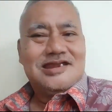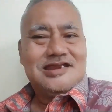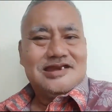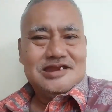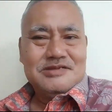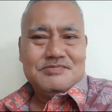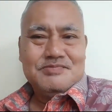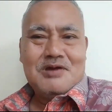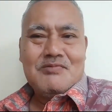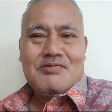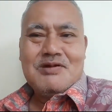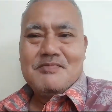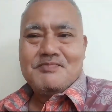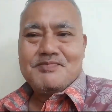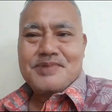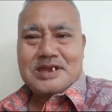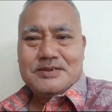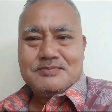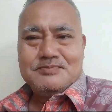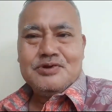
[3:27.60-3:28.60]
di bawah
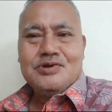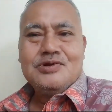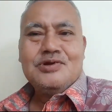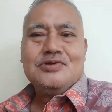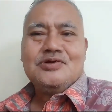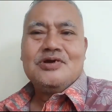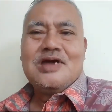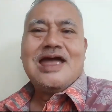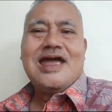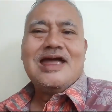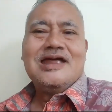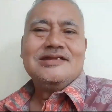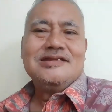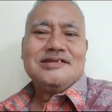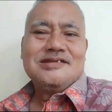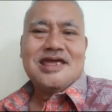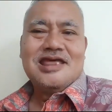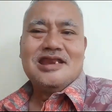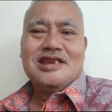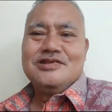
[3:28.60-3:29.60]
40
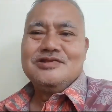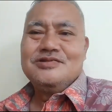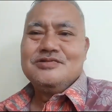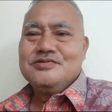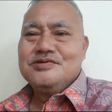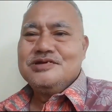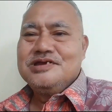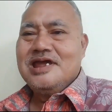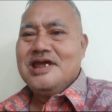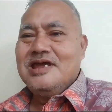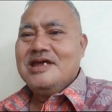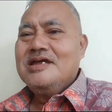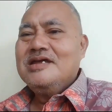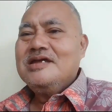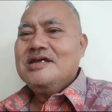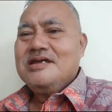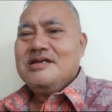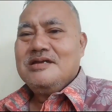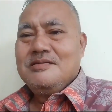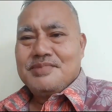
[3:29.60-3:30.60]
asal sudah
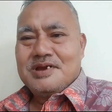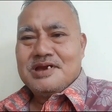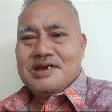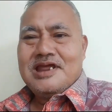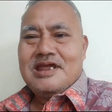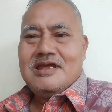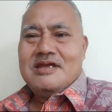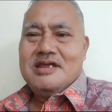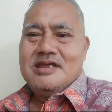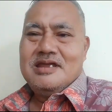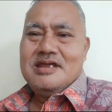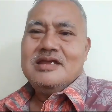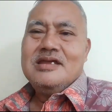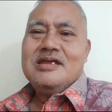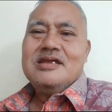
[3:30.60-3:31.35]
pernah